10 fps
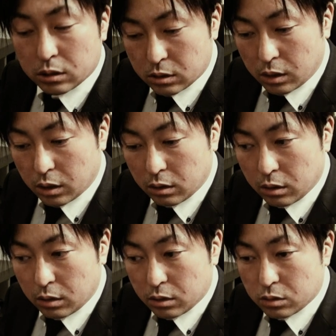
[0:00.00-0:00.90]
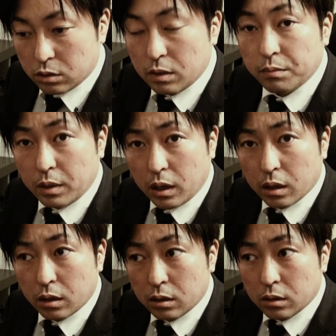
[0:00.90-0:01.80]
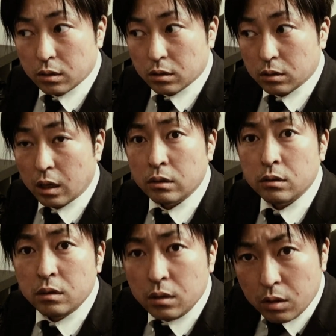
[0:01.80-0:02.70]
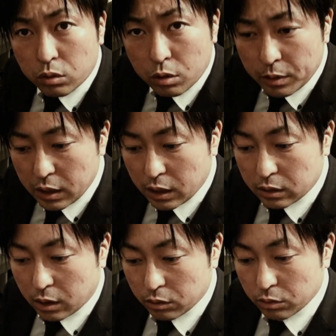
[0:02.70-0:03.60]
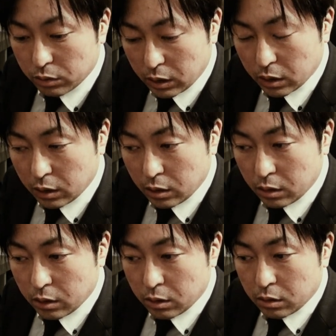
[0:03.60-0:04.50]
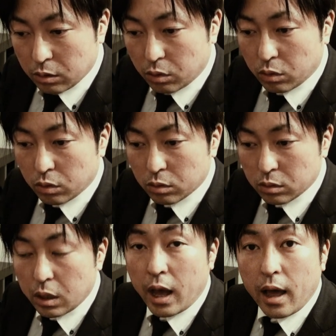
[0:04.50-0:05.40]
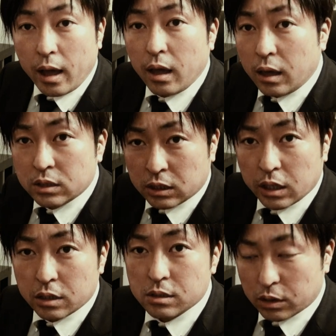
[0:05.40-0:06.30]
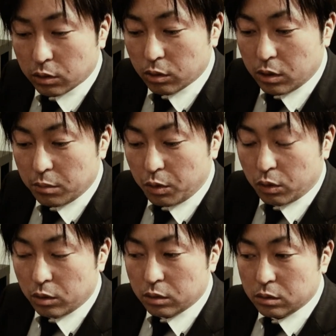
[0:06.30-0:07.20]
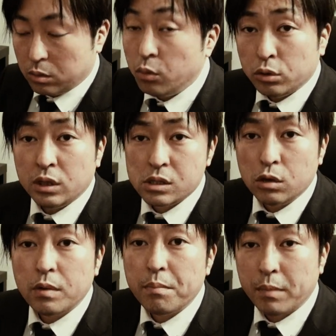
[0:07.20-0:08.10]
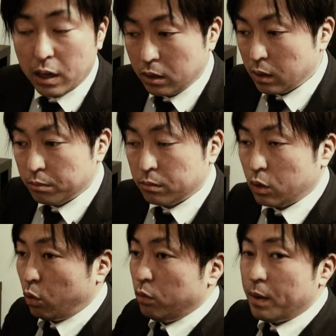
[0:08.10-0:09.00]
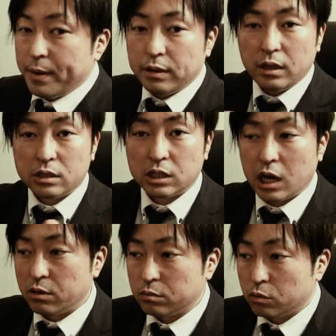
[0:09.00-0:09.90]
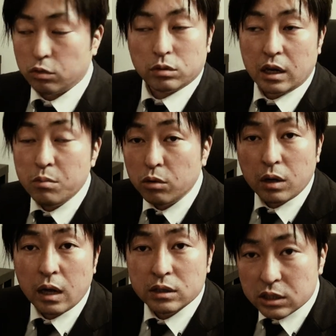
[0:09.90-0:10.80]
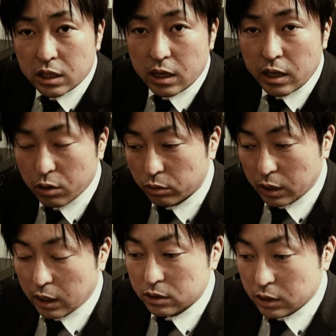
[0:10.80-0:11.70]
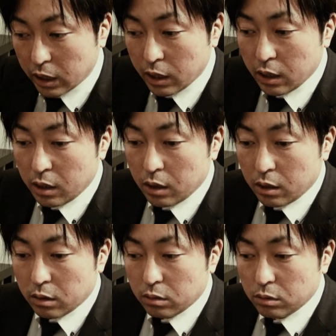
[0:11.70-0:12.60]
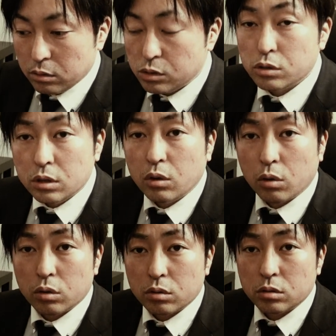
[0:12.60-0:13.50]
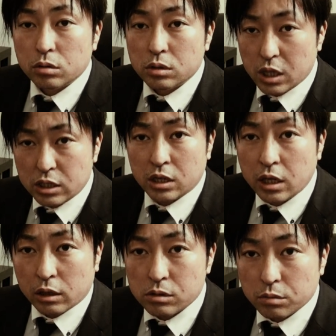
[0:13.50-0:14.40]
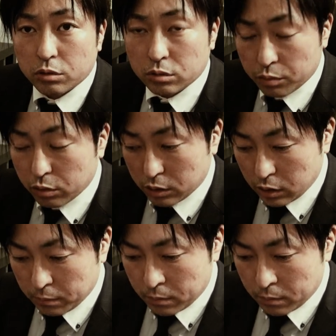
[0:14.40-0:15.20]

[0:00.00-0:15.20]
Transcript: いですかそのまんま何事もなかったかのようにこうはっはっはじゃないですけどもう本当にそのまんまこう回ってた時間を何も感じてないような感じで普通にこう接してたんですよ僕僕に。